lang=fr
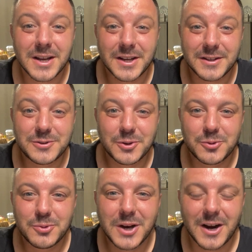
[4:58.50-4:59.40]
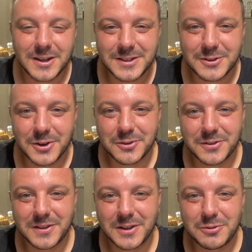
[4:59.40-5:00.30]
et surtout grand leader de
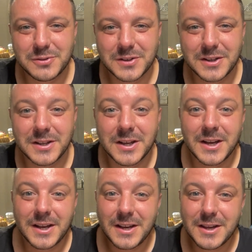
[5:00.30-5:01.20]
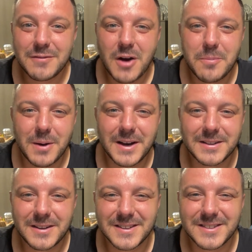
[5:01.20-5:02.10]
cette industrie et qui va
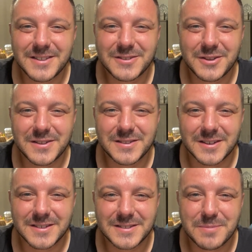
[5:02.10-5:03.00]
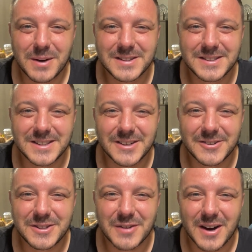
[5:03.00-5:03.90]
apparaître dans un instant. C'est parti,
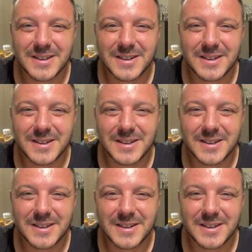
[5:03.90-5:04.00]
on y va.